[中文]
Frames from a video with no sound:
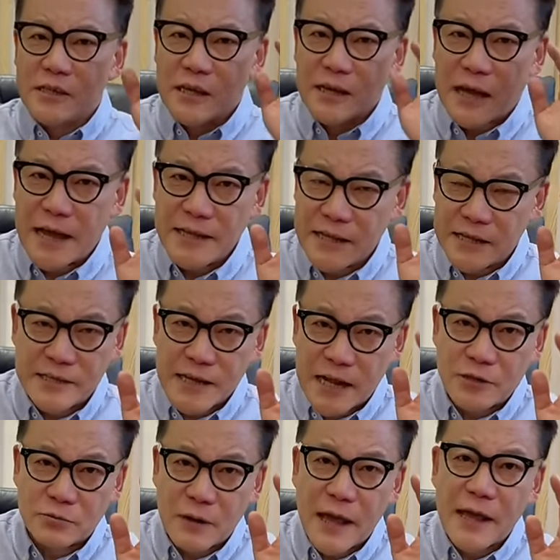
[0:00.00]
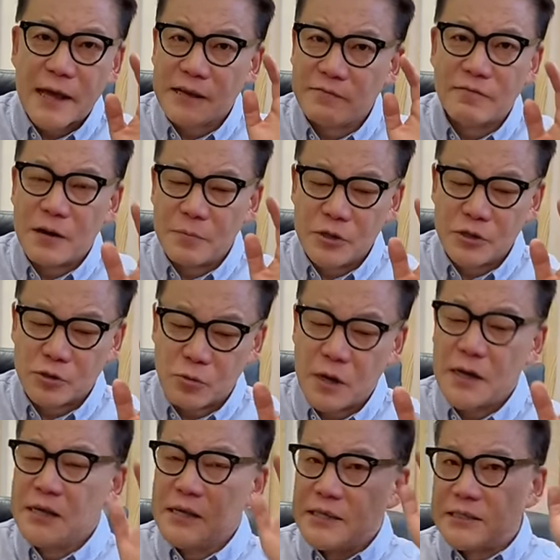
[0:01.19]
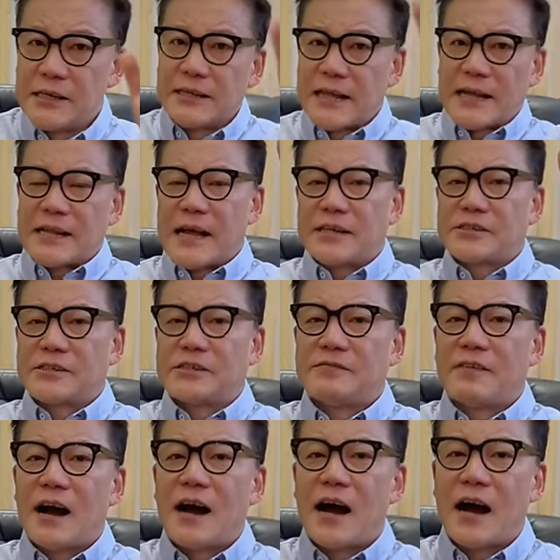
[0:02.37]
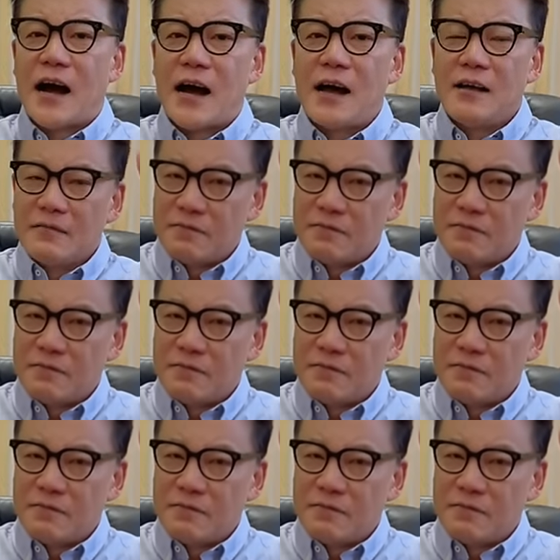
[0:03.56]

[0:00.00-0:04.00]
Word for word: 该你站出来跟网民说，谢谢大家支持娃哈哈，